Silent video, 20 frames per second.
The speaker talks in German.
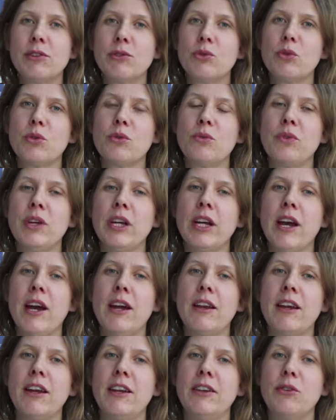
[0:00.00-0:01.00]
versuchen wir
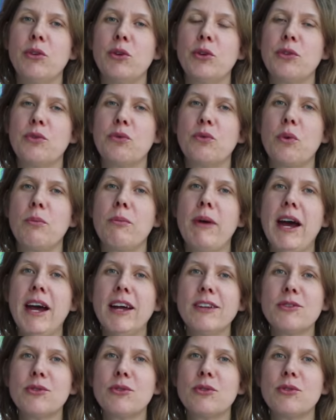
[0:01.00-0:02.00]
gerade ein neues
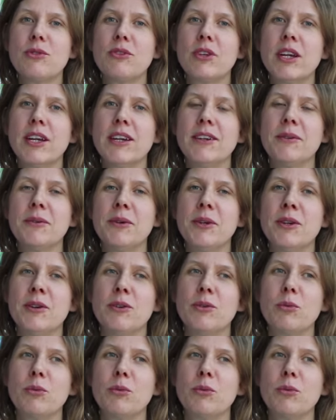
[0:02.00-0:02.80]
Format sozusagen,